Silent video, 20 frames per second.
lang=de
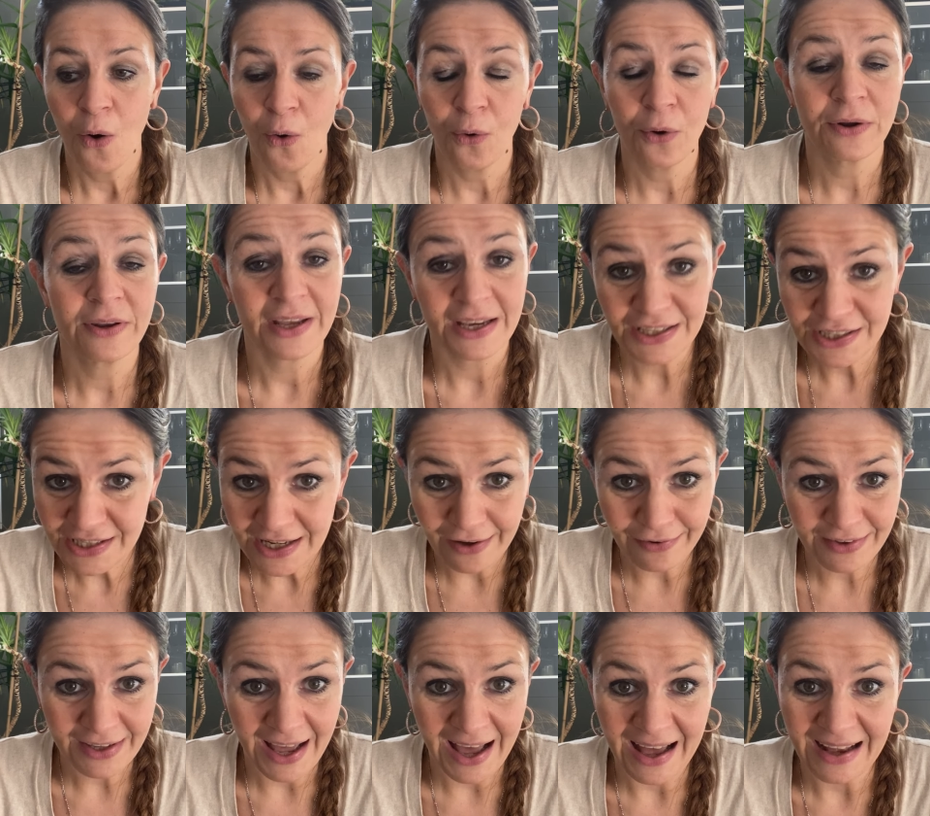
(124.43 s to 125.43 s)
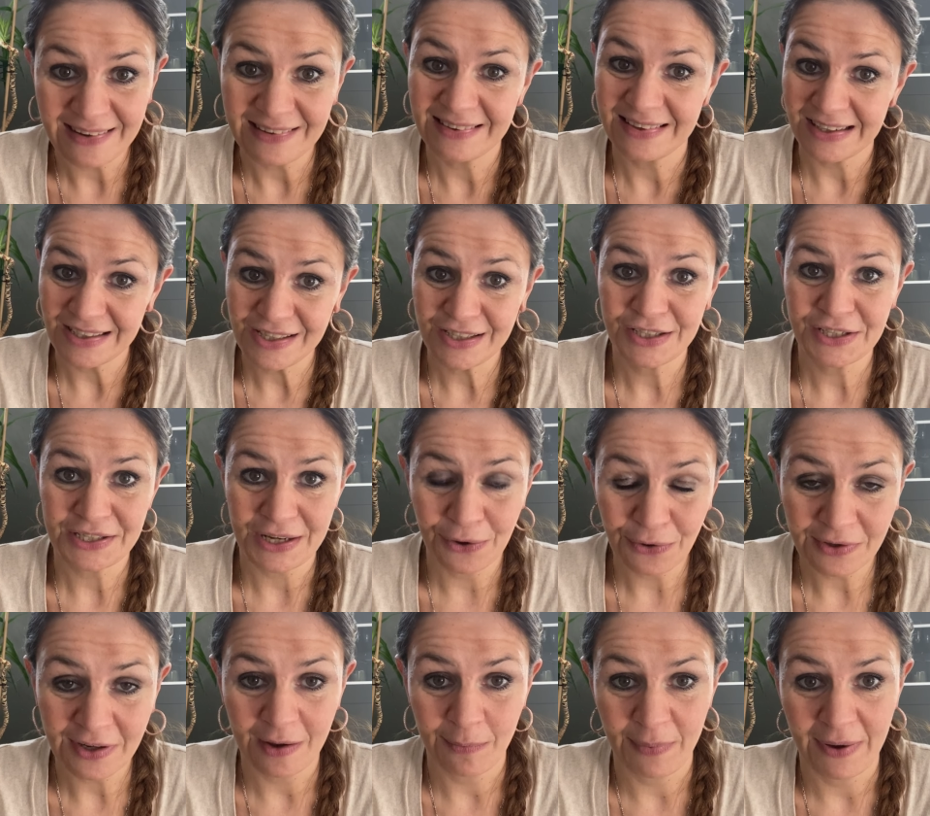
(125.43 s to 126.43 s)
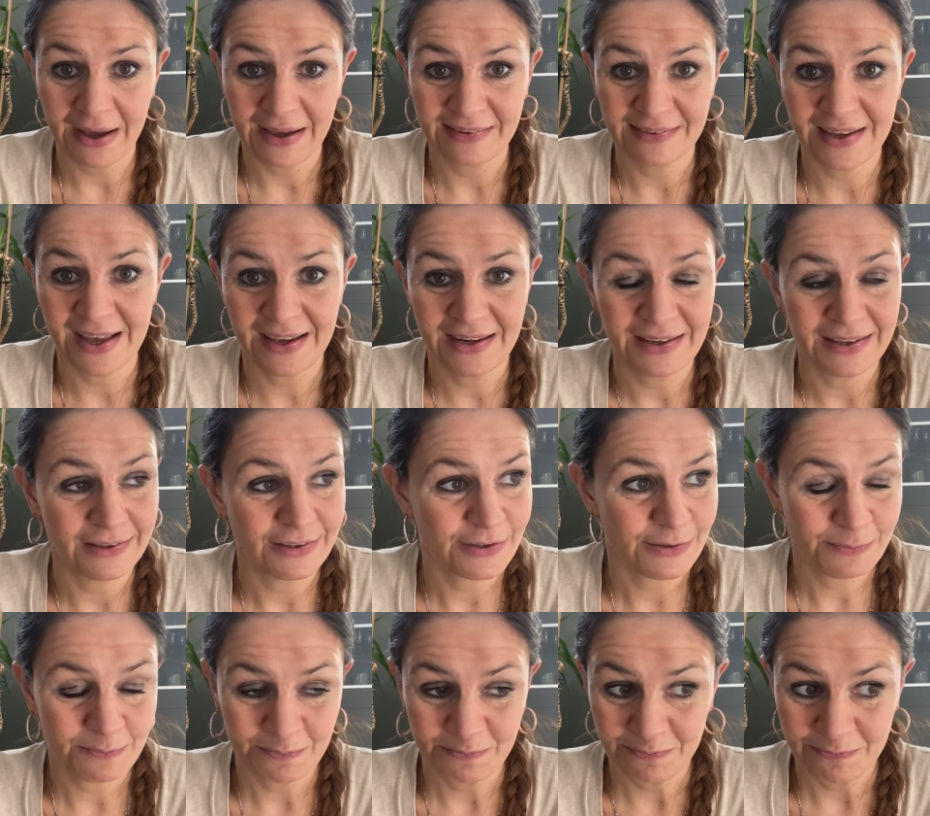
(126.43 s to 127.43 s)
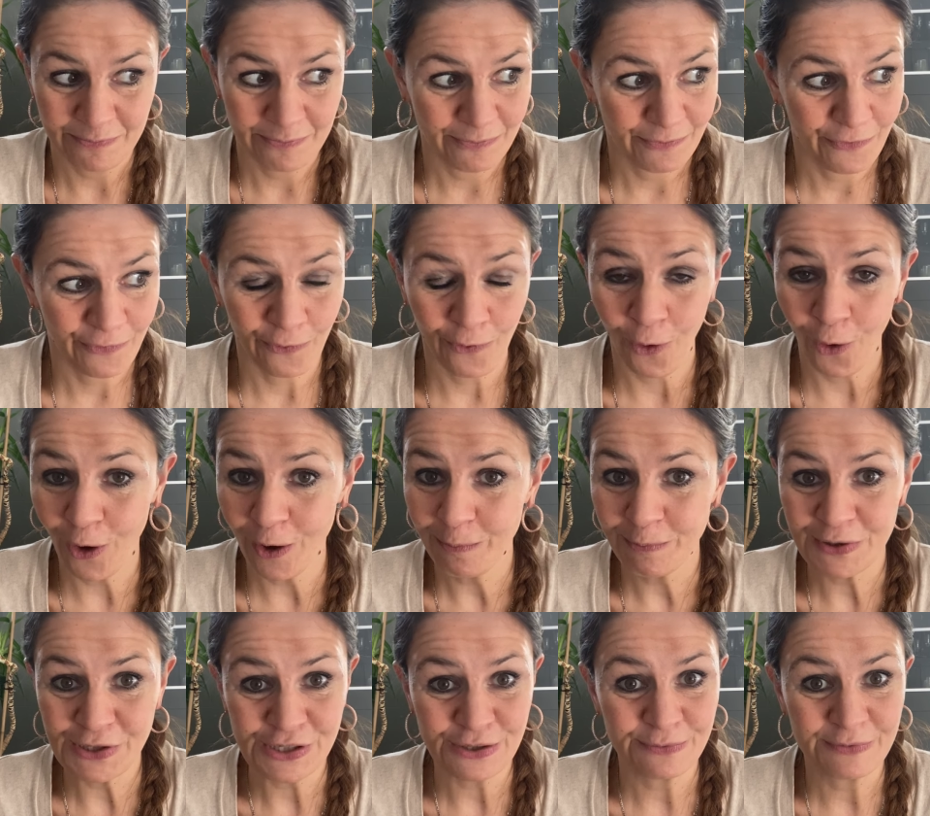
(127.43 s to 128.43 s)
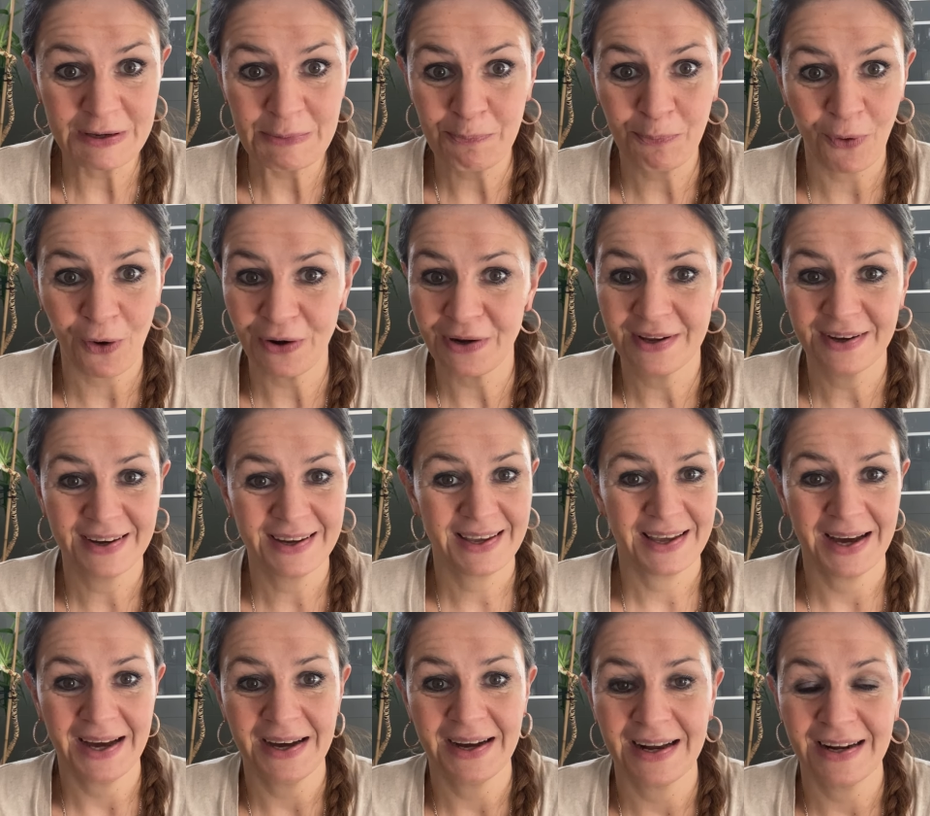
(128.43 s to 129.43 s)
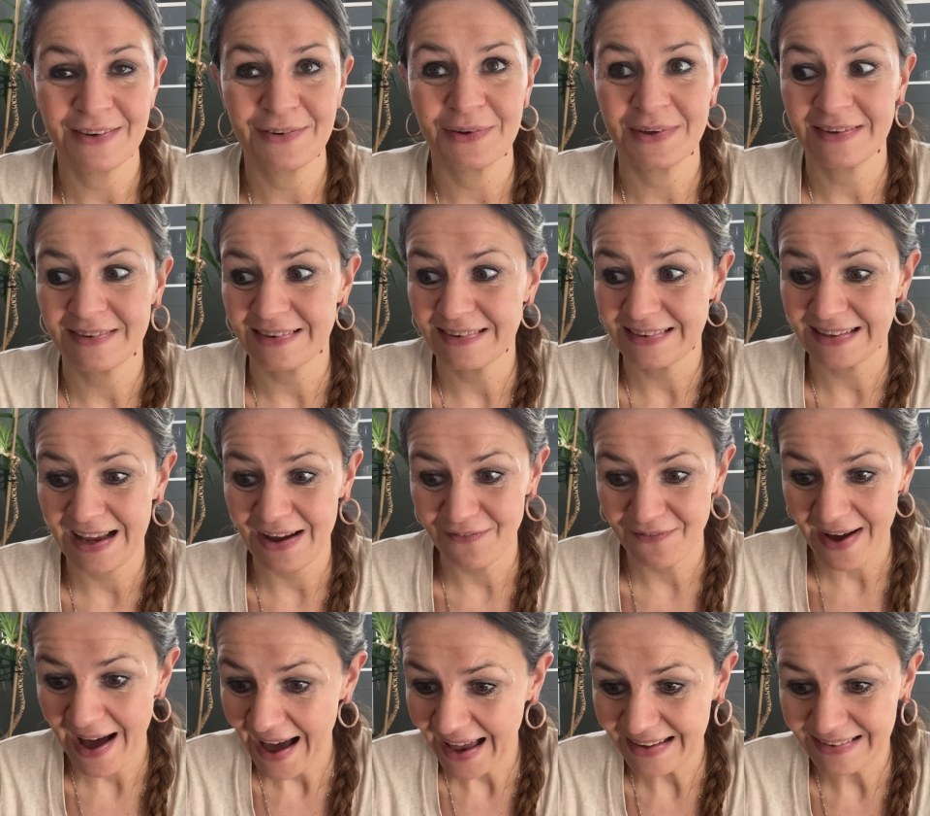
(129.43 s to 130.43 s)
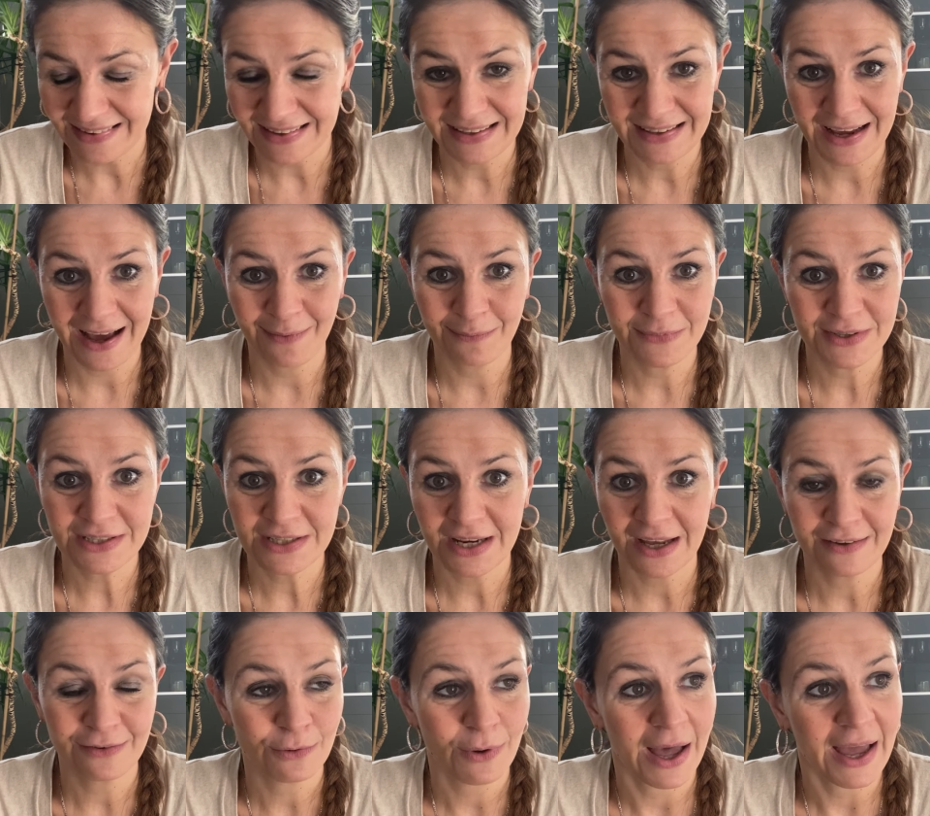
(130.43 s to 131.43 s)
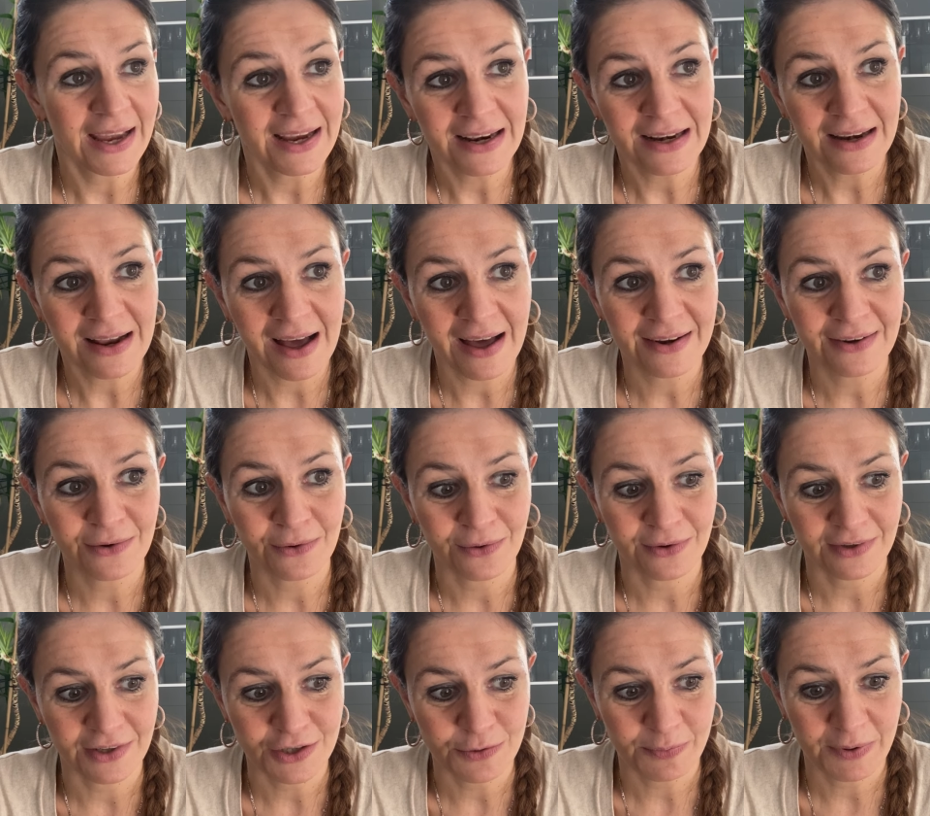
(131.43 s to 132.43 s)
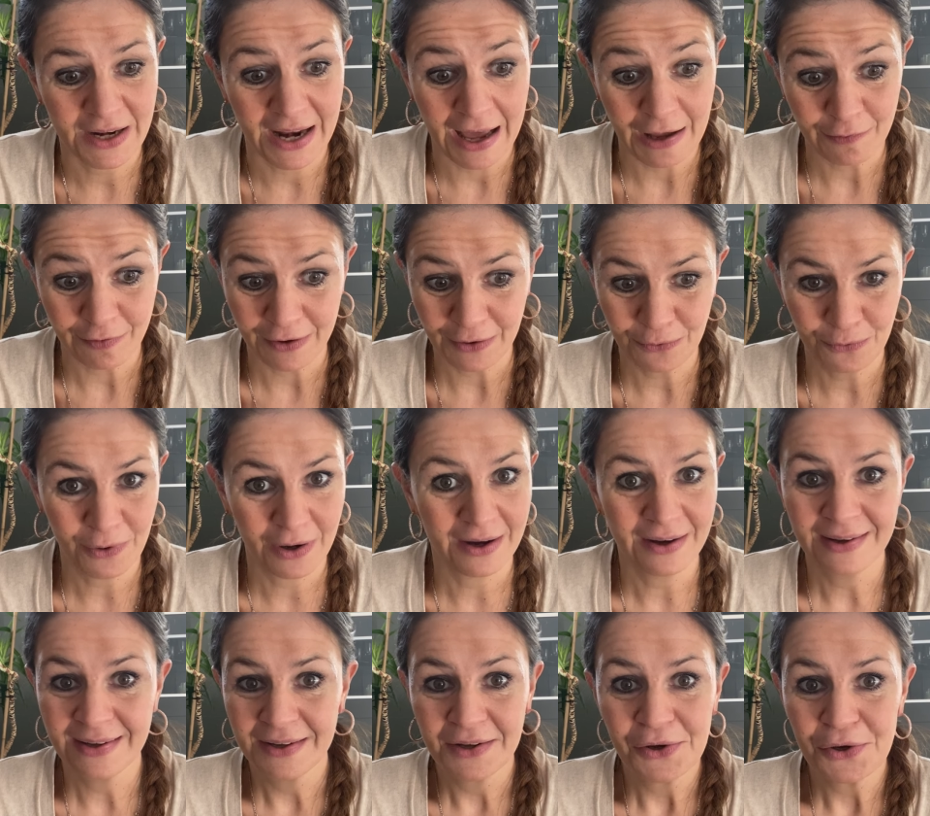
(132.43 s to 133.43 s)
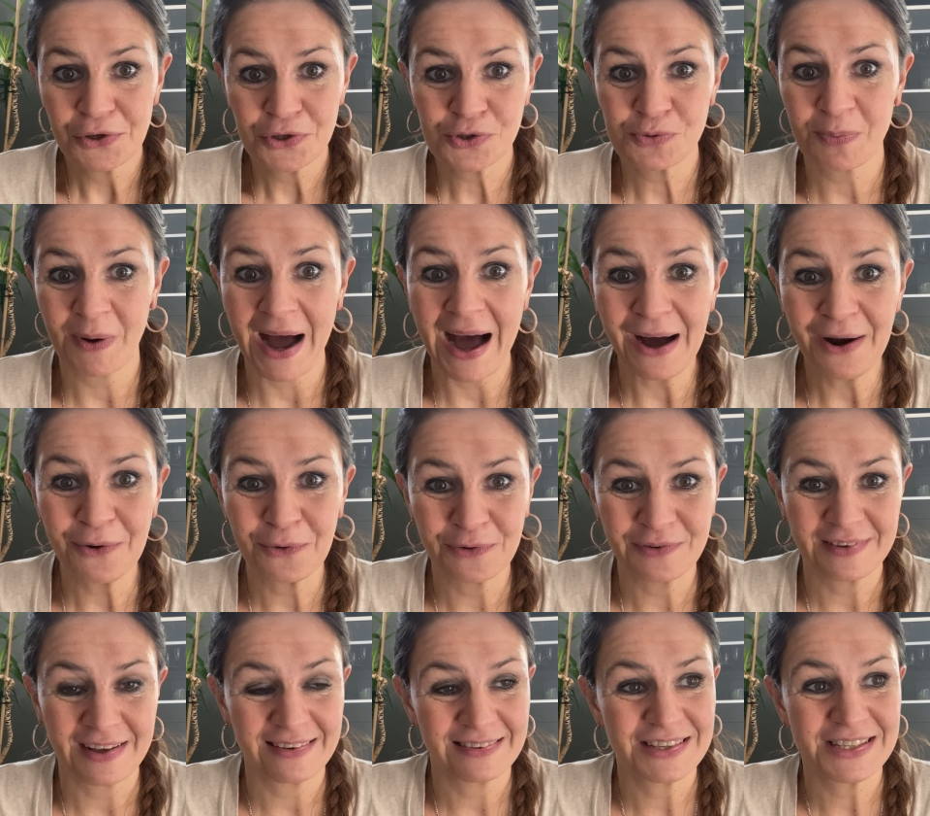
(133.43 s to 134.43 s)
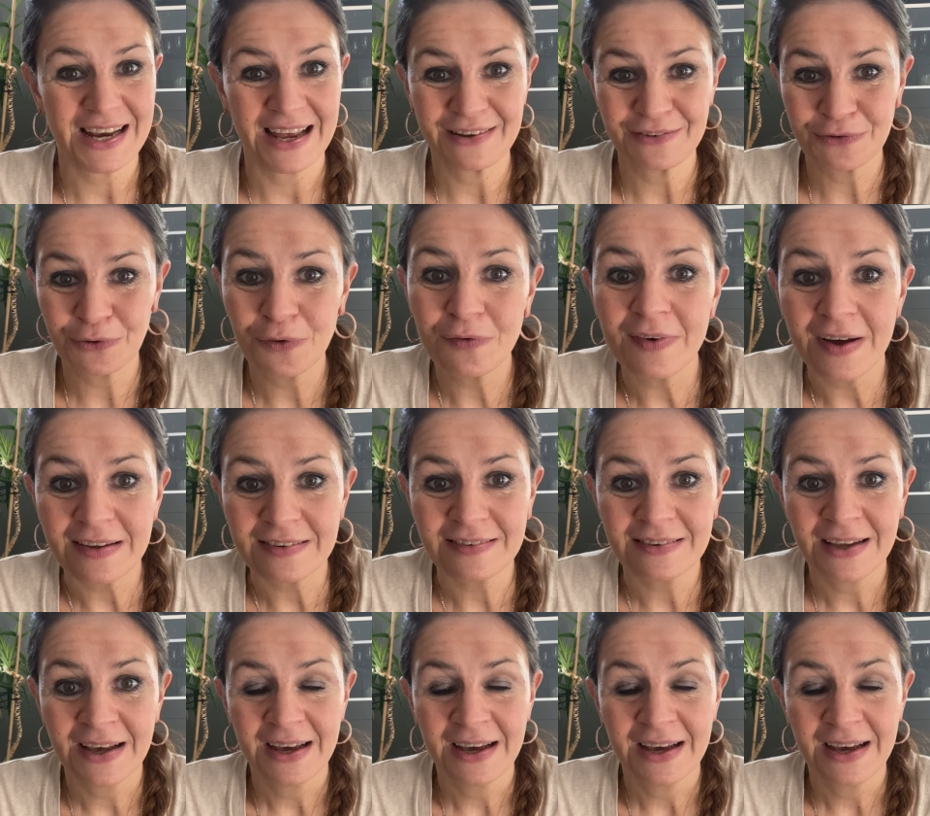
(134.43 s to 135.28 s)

Und ich darf tatsächlich auch dabei sein. Ich freue mich wie Bolle, ja. Also es ist der Wahnsinn, die haben mich dazu eingeladen und ich bin einfach nur sprachlos, dass ich an sowas